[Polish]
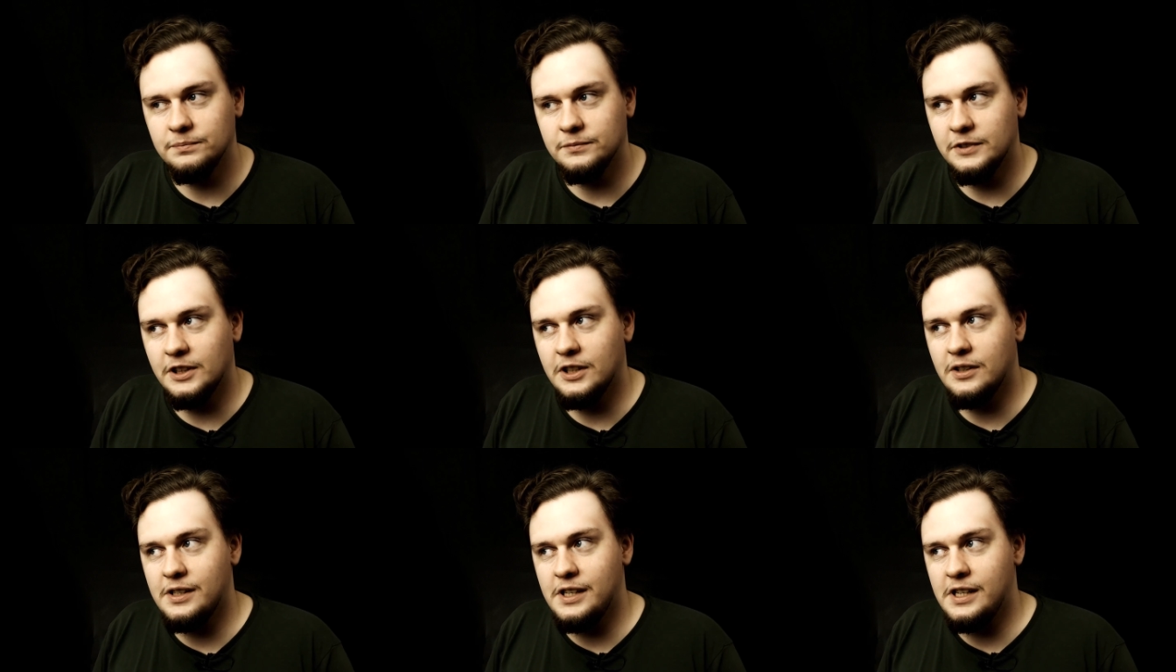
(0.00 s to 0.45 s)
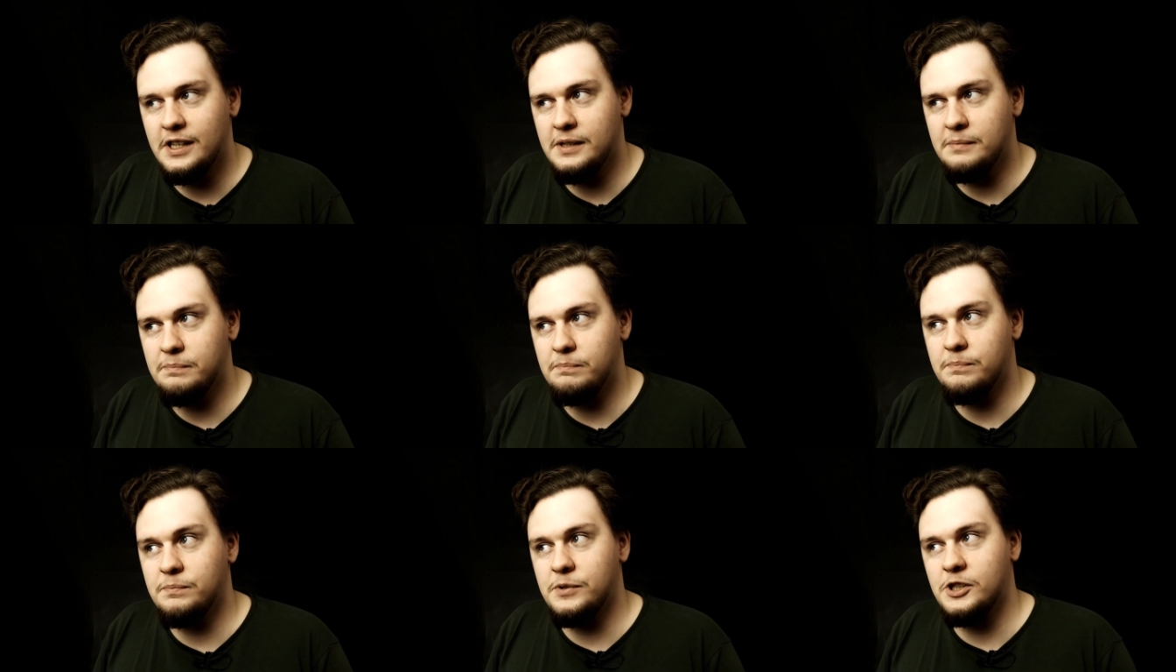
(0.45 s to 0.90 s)
No i
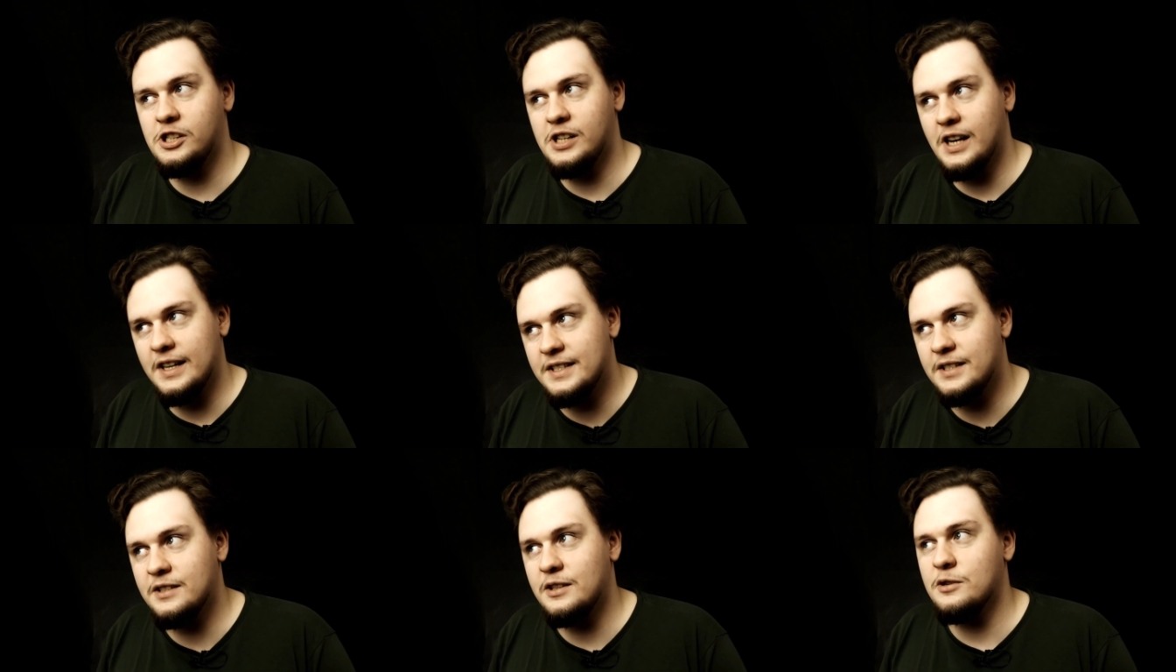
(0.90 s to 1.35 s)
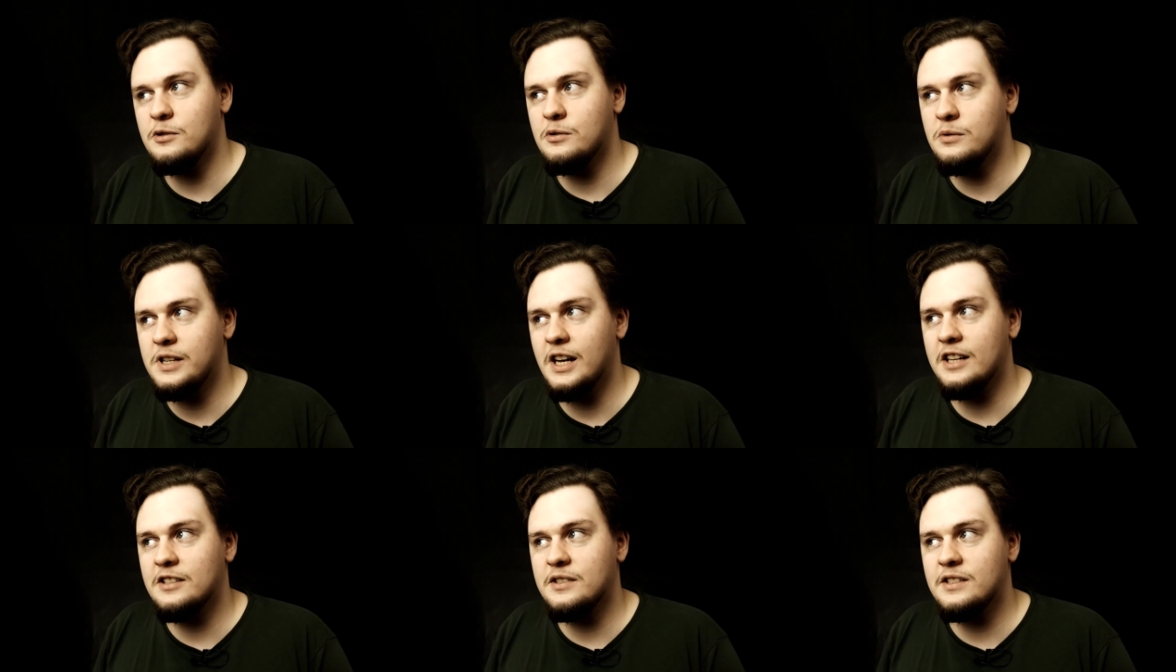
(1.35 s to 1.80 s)
przez to
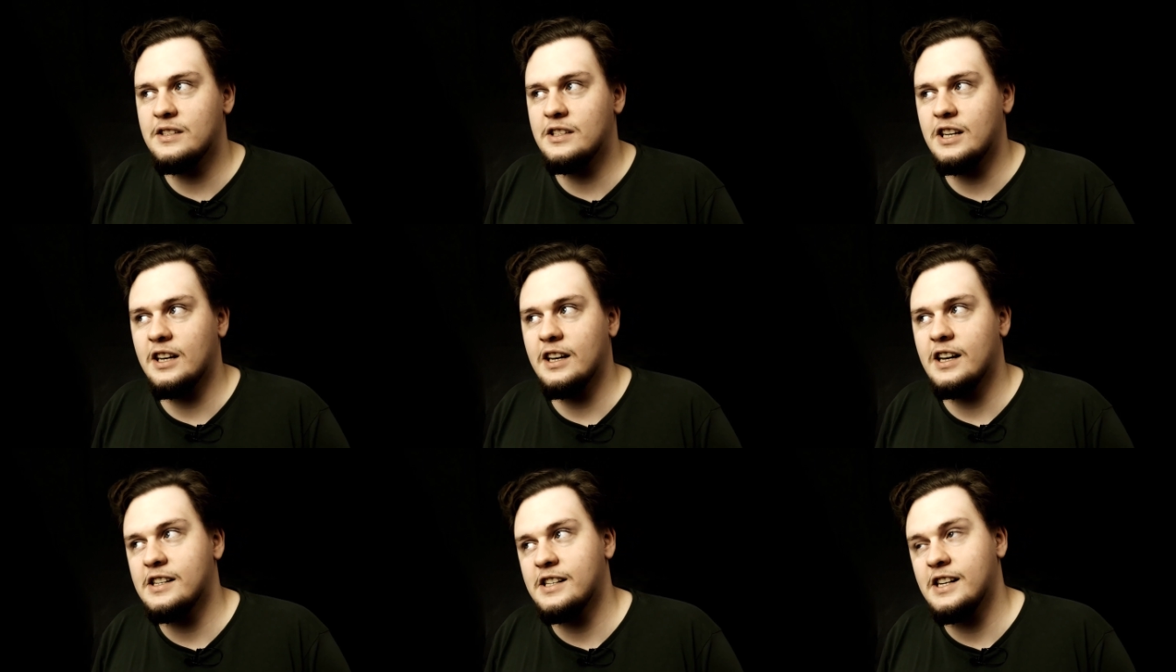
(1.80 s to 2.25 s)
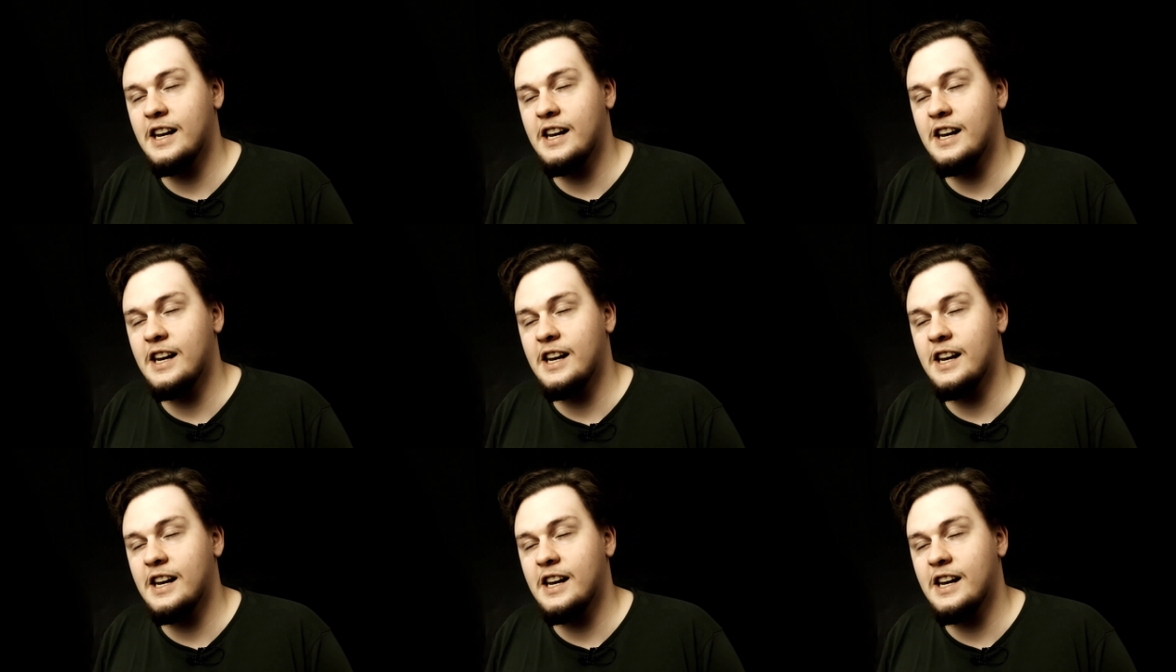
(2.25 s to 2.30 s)
Unia dostrzega,